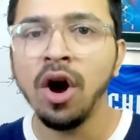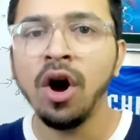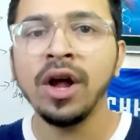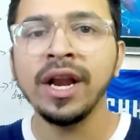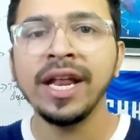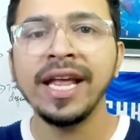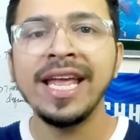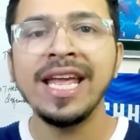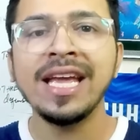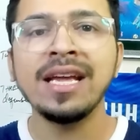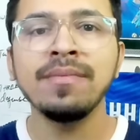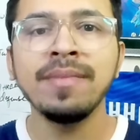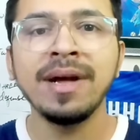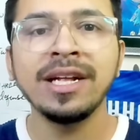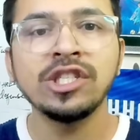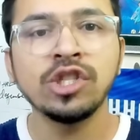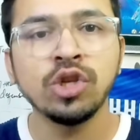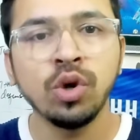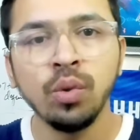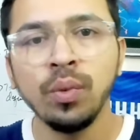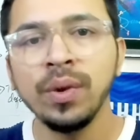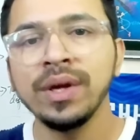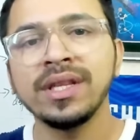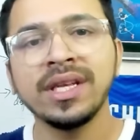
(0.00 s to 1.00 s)
और एक मैच
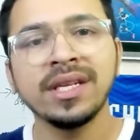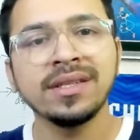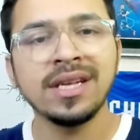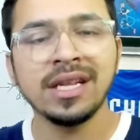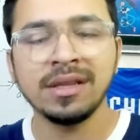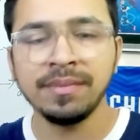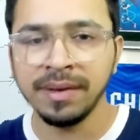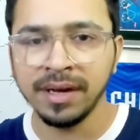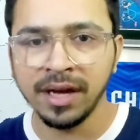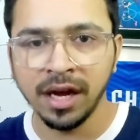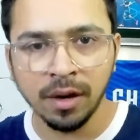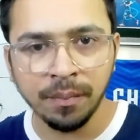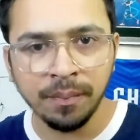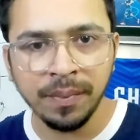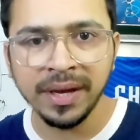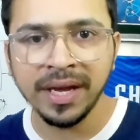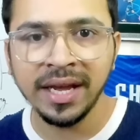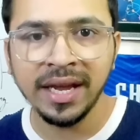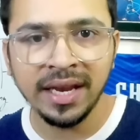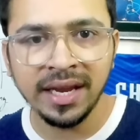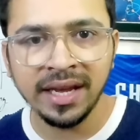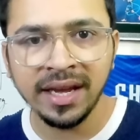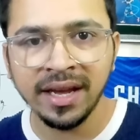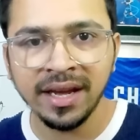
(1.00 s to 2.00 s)
कुवैत के साथ में घर पे
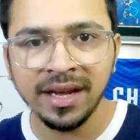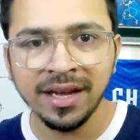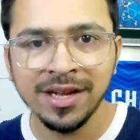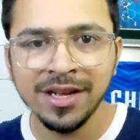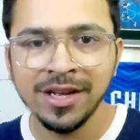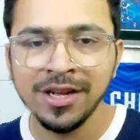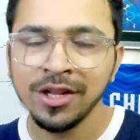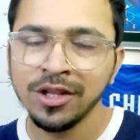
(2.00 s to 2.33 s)
खेलेंगे